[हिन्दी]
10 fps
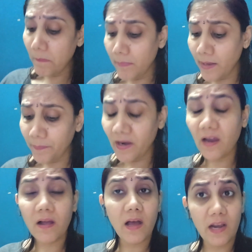मैं अपना
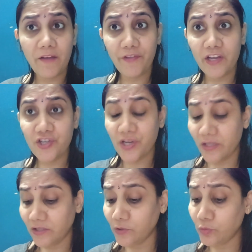खाना फिनिश
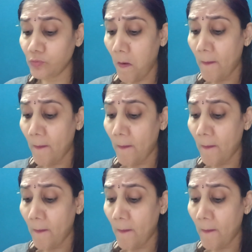करती हूँ